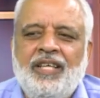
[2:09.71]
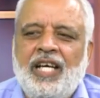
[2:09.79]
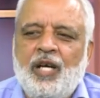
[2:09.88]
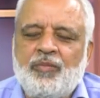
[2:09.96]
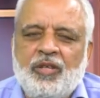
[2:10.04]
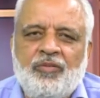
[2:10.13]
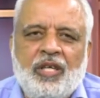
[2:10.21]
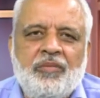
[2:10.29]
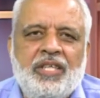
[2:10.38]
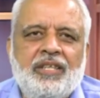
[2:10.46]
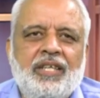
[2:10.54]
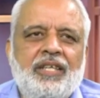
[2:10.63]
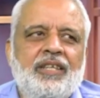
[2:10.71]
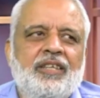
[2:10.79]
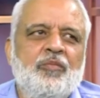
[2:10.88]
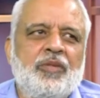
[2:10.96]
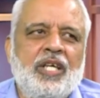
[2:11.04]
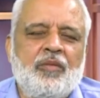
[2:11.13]
आपकी फैमिली के
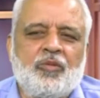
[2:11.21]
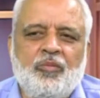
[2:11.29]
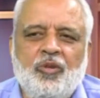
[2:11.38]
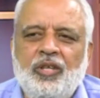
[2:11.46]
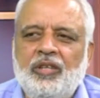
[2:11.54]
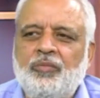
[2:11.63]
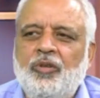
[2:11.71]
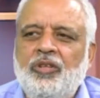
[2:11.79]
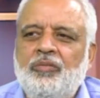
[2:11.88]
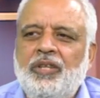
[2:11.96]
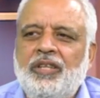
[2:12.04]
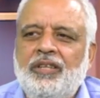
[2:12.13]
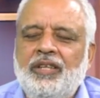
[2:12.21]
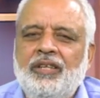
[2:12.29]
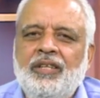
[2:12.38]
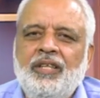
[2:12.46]
इनकम के आपको बोनस पॉइंट्स मिलते थे